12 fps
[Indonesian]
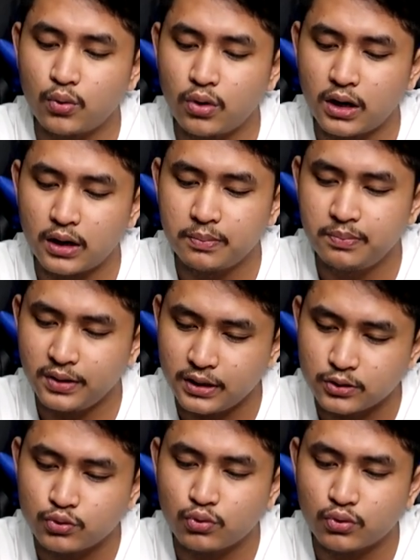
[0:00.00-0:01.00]
gue
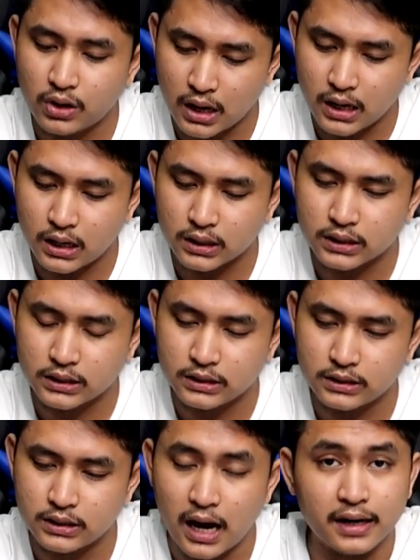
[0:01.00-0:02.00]
lebih suka
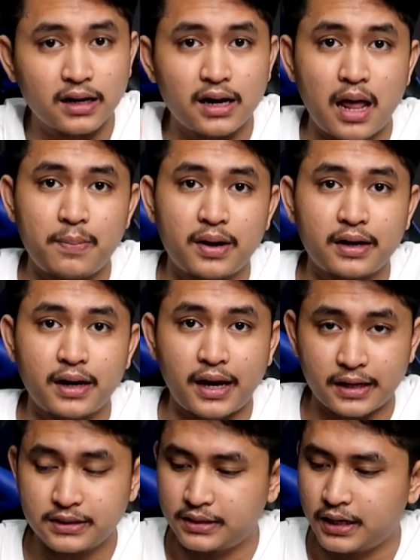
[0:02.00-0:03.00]
ke Under
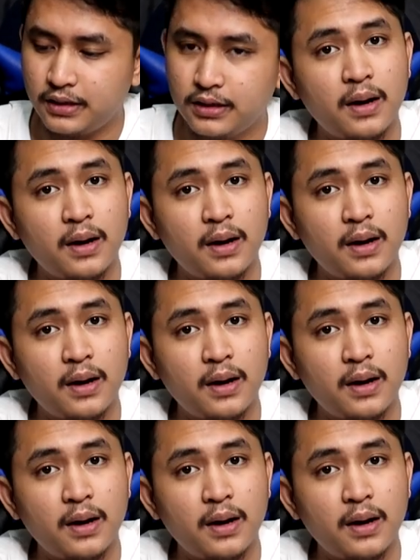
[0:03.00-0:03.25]
8X ya.